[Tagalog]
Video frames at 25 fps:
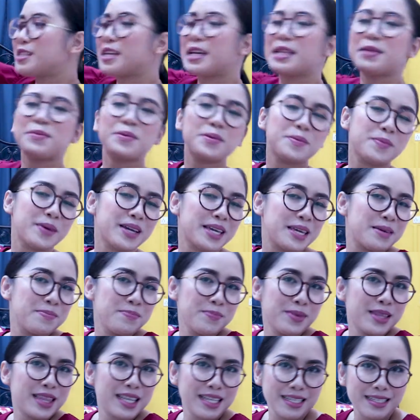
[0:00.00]
Sana may
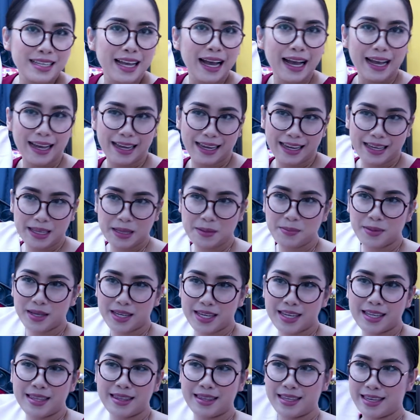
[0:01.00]
mag-imbita sa akin na
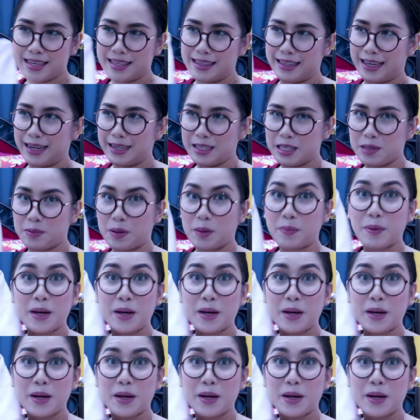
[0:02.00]
maging ninang, di ba?